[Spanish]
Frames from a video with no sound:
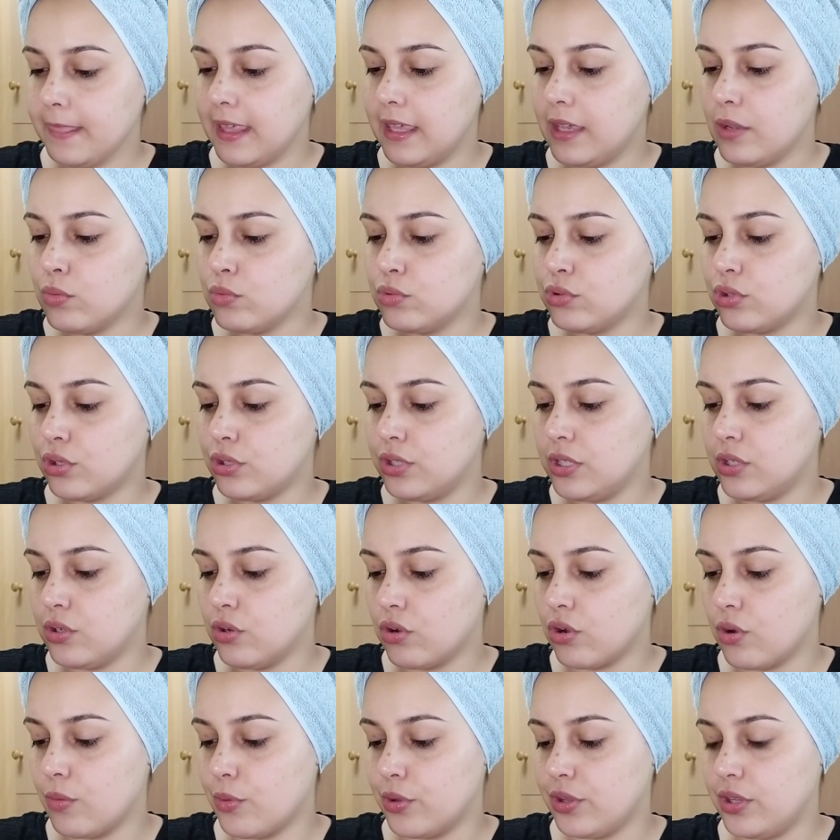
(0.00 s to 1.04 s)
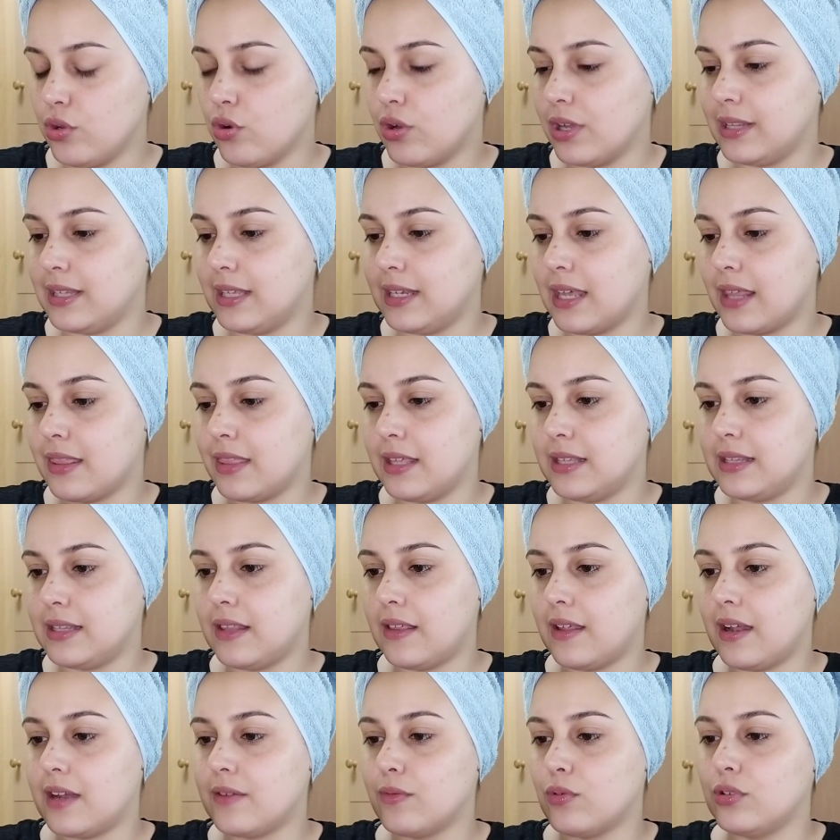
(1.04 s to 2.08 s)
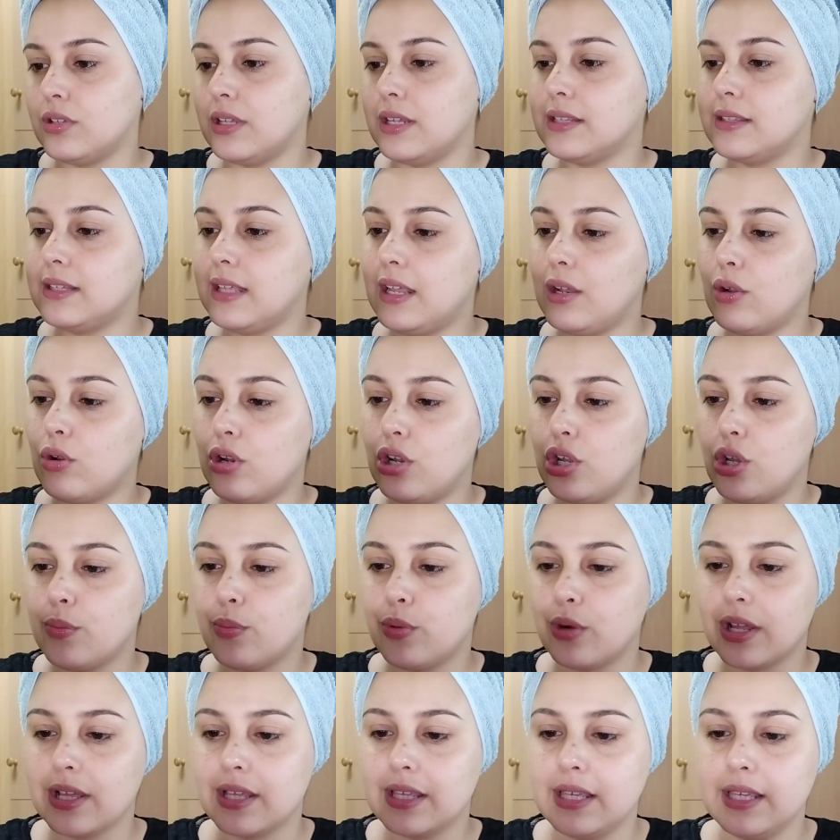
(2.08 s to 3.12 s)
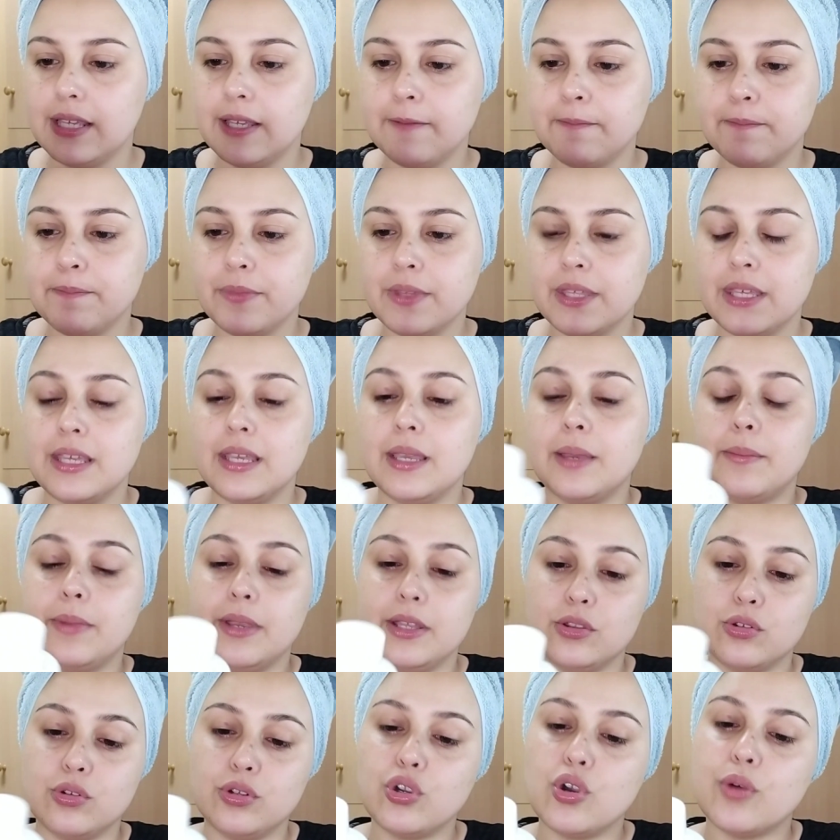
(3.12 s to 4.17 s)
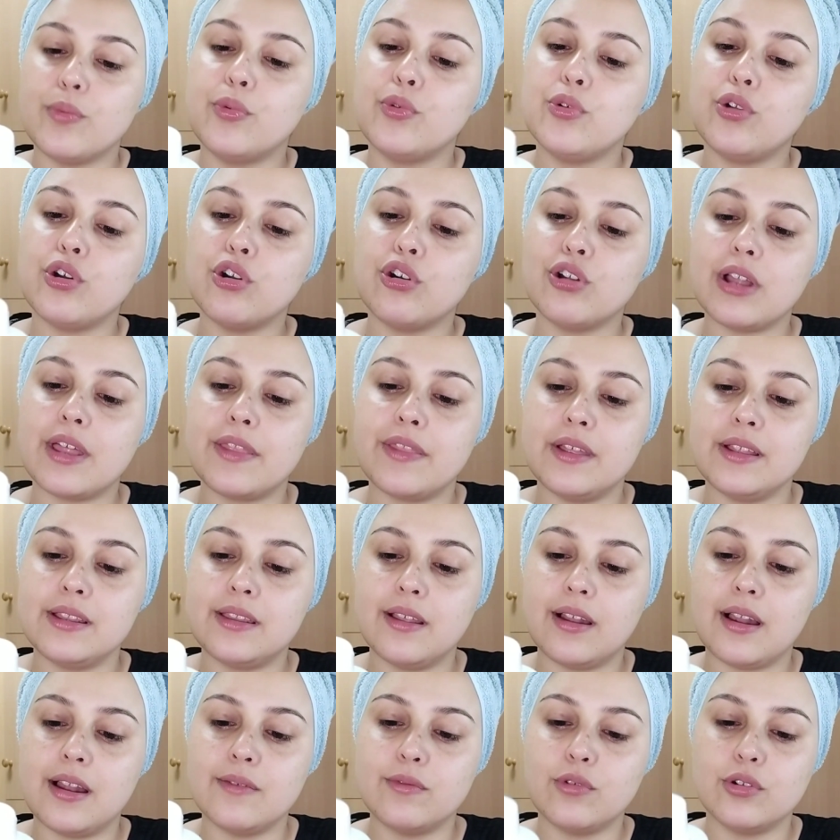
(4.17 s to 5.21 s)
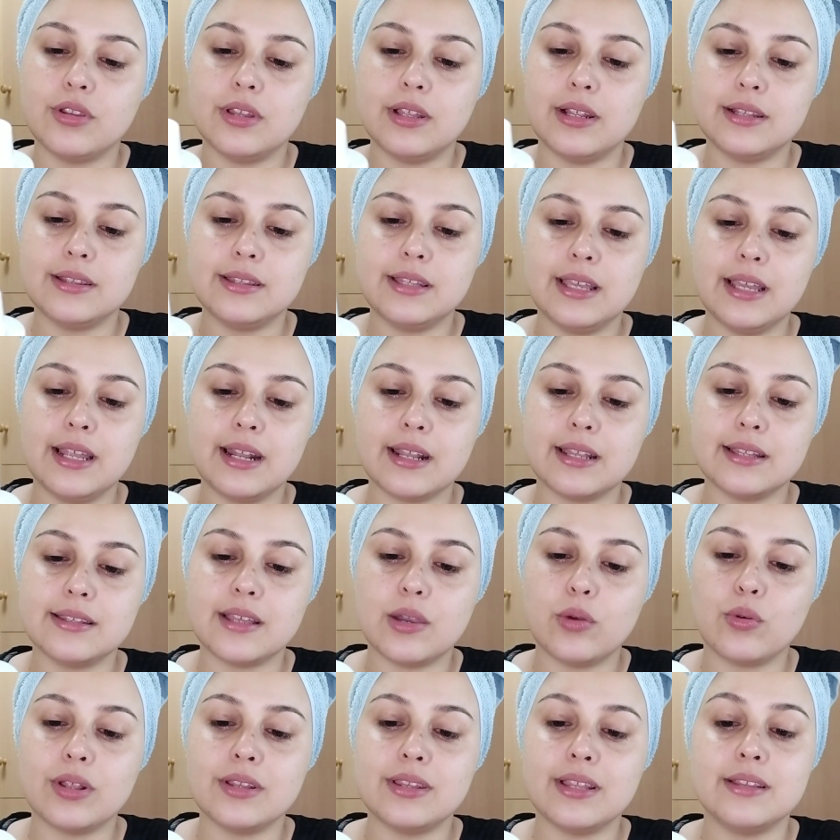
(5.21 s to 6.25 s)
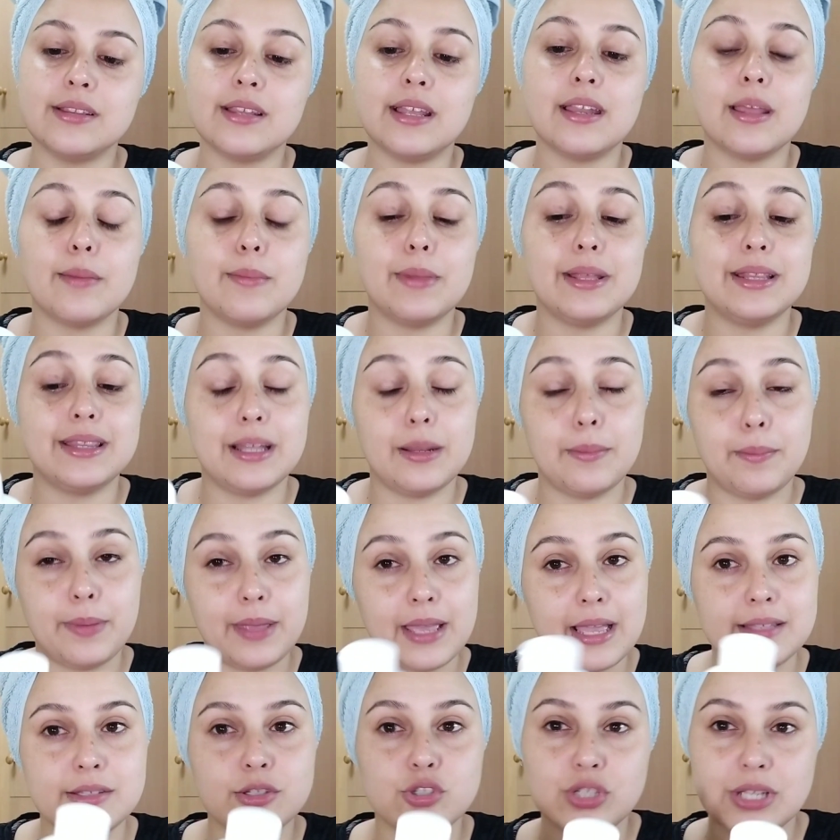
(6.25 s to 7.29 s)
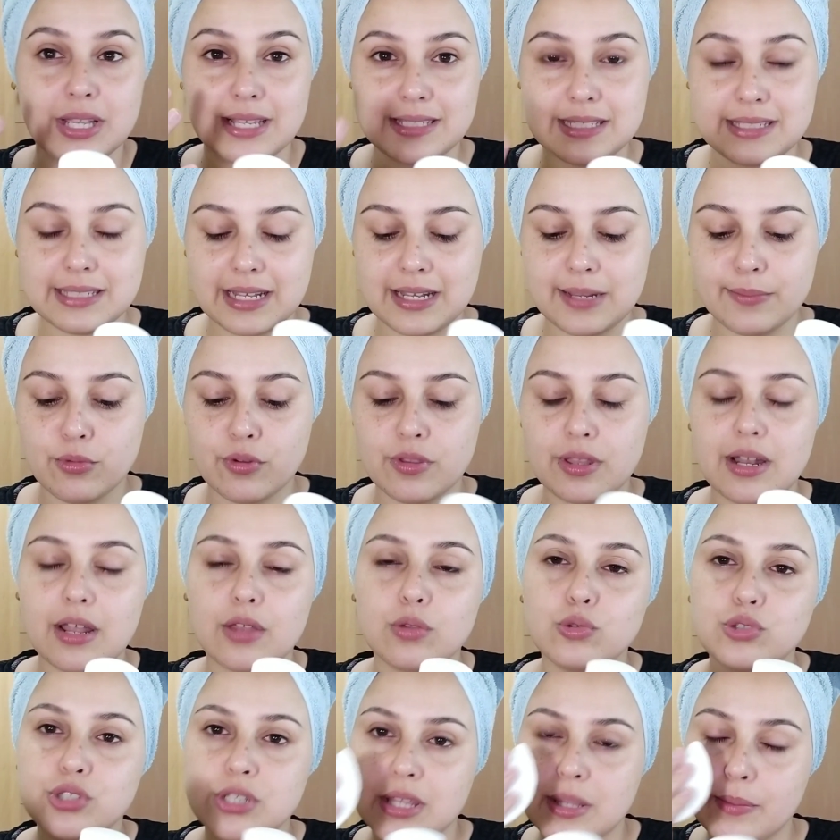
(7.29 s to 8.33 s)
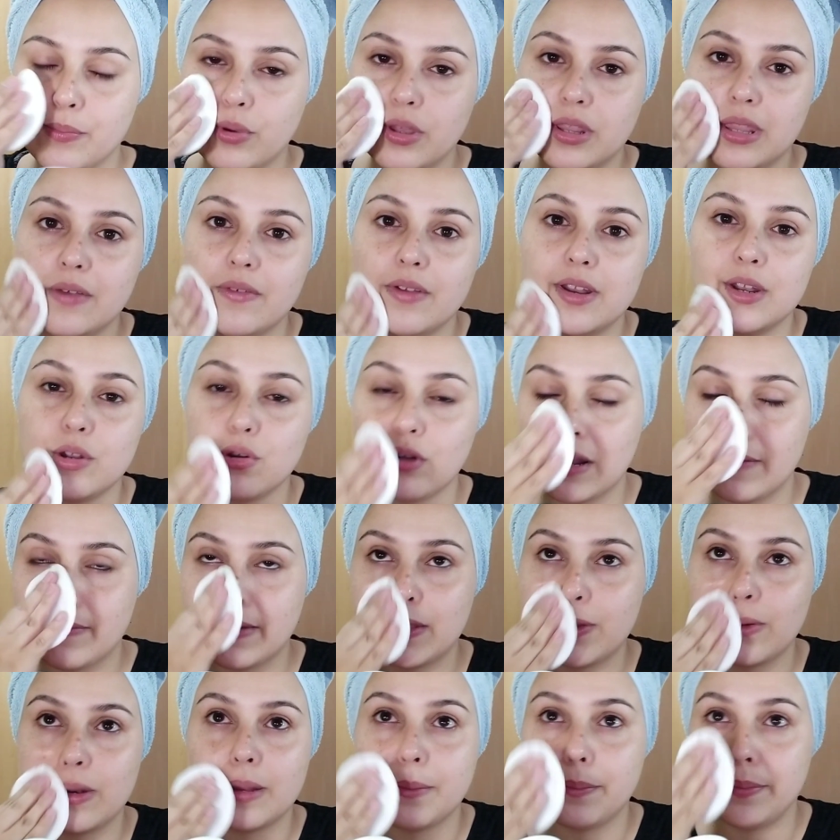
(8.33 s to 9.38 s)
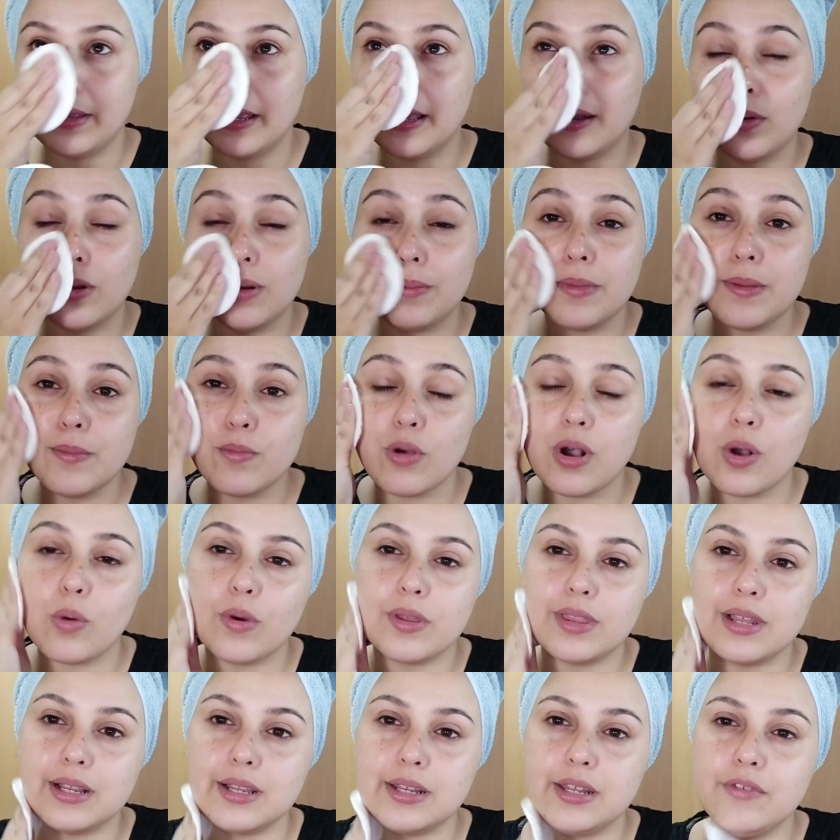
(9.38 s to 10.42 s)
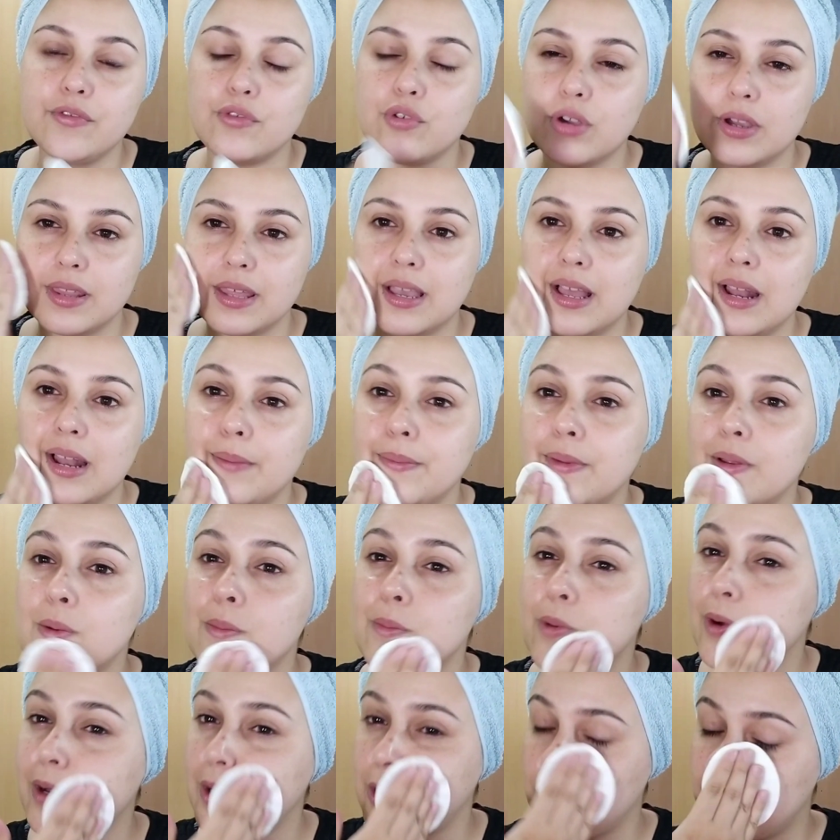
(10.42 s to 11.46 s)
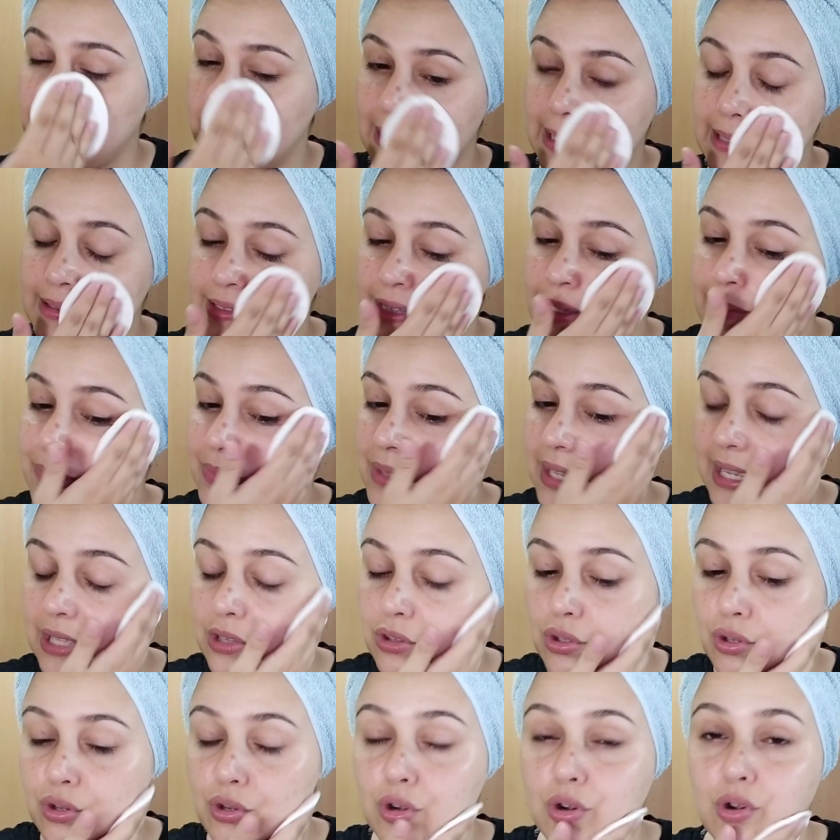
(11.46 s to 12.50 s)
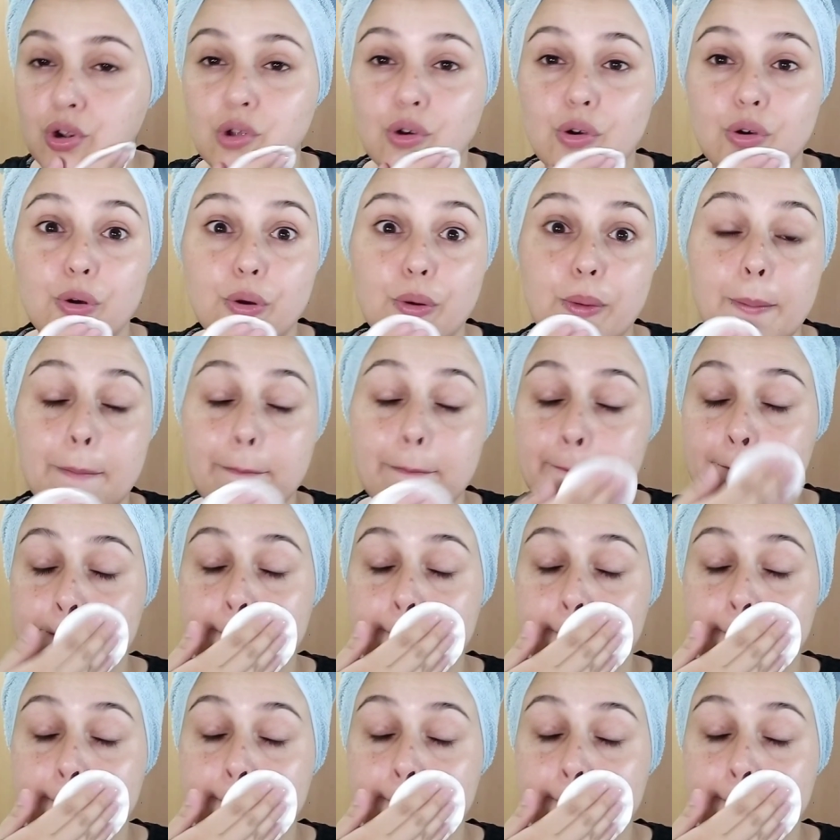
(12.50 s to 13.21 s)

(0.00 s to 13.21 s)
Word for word: Es un tónico, como digo, que tiene aceite del árbol del té, lo leo por aquí. ¿Ve? Tónico puro con aceite del árbol del té, restaura instantáneamente el pH, o sea que si salimos de la ducha después de habernos lavado la piel o el mismo agua del grifo que deja la piel un poquito tirante, esto nos lo,